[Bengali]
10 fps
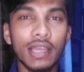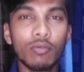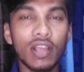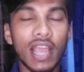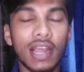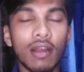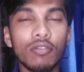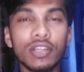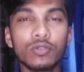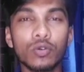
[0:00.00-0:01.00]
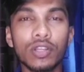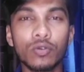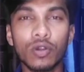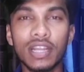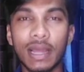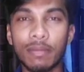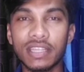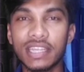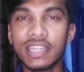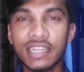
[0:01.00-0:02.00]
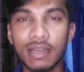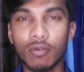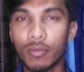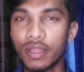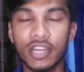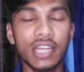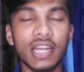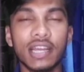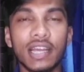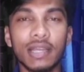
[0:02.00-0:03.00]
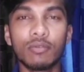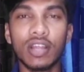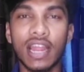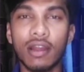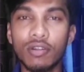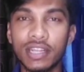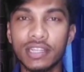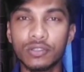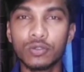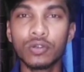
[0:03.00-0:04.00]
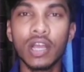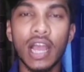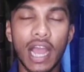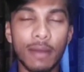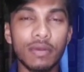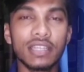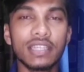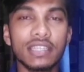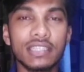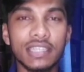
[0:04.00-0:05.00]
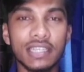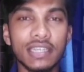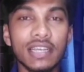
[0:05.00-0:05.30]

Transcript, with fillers: এবং অ্যাকাউন্টটি তৈরি করলে আপনাদের ইনকাম হবে এটা না এবং অ্যাকাউন্টের কিছু আপনাদের যে